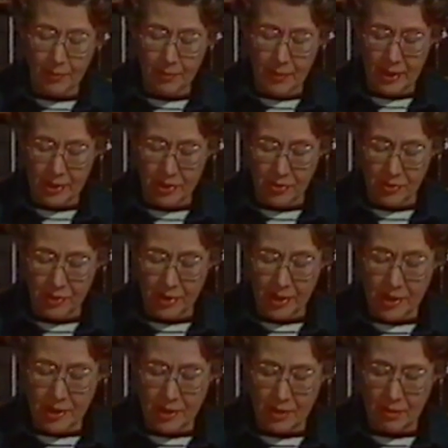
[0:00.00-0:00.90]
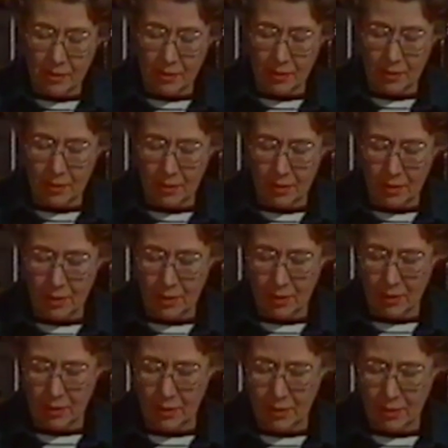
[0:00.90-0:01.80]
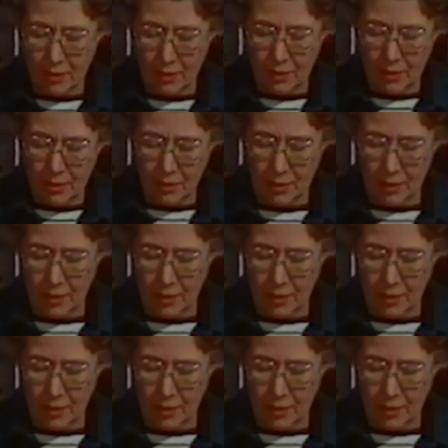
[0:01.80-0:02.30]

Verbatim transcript: Ho asportato uno dei mesenteri.